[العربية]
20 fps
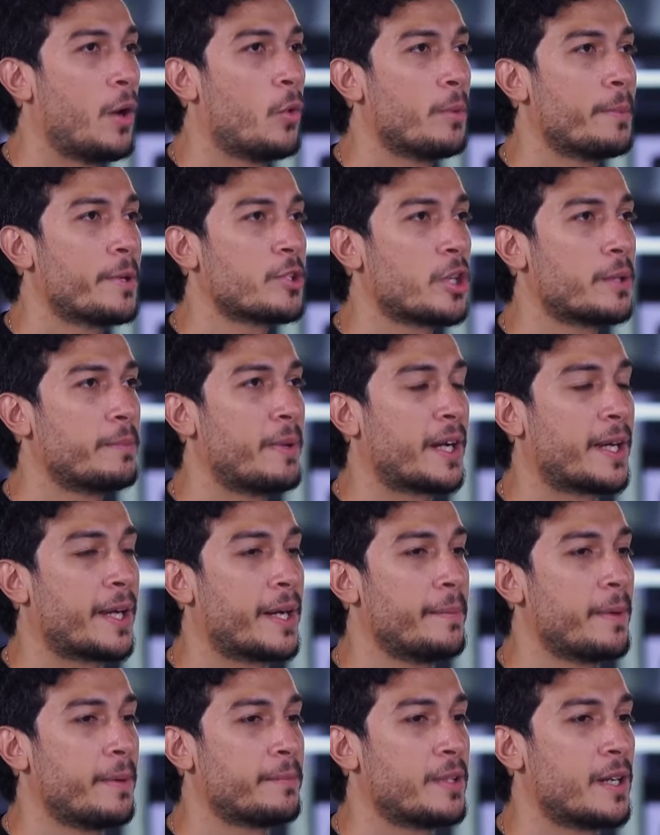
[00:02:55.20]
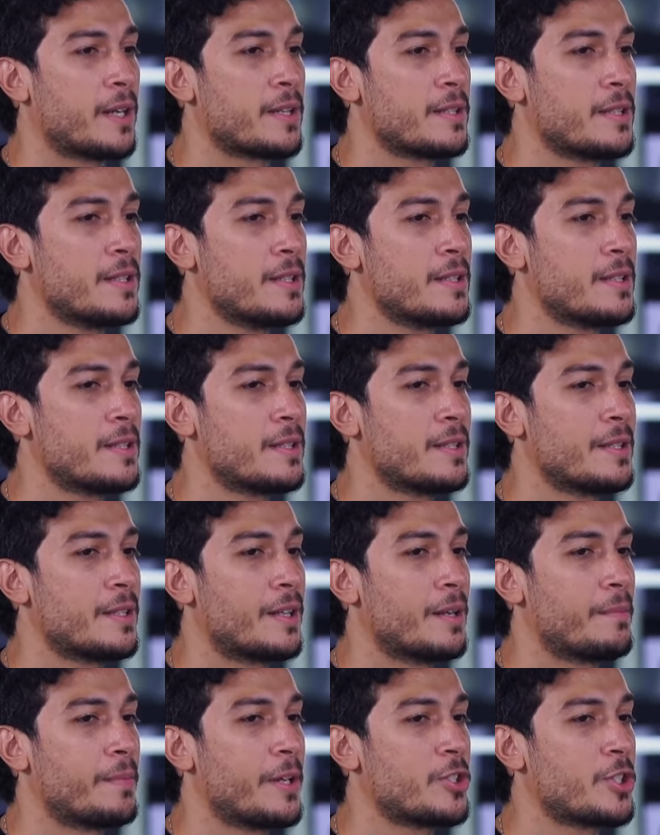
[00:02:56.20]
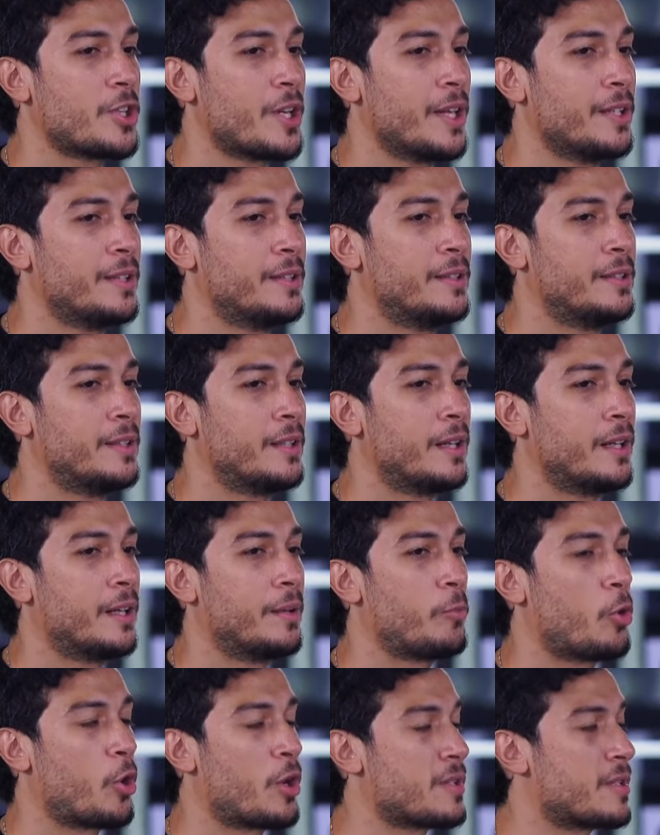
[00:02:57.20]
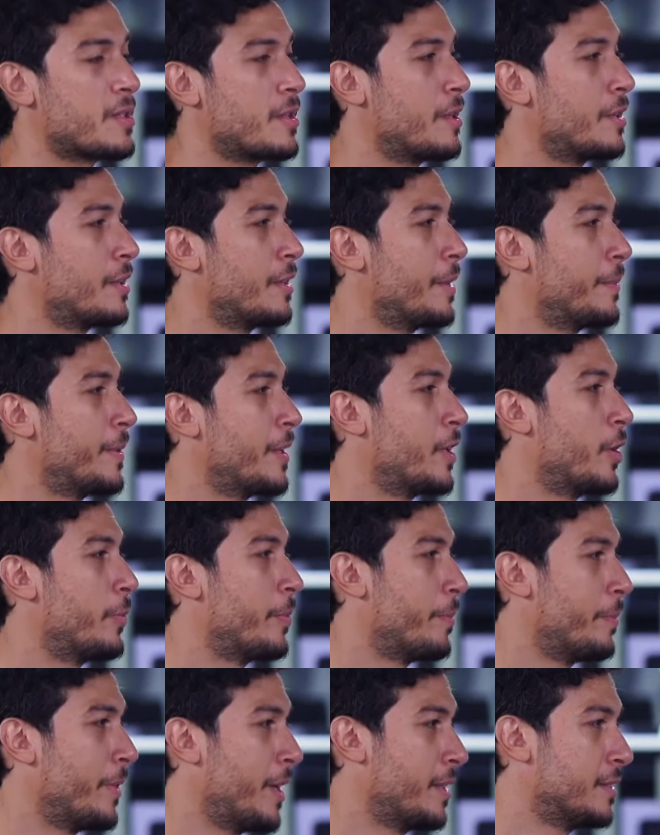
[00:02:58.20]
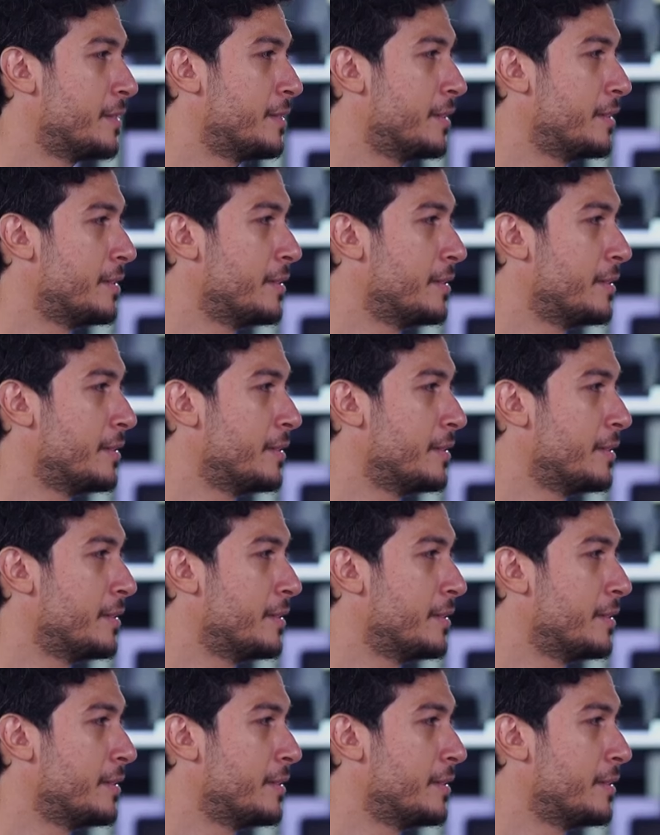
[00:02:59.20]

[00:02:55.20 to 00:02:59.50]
اول مشهد مع كريم عبد العزيز المشهد المناظره اللي بيننا وبين بعض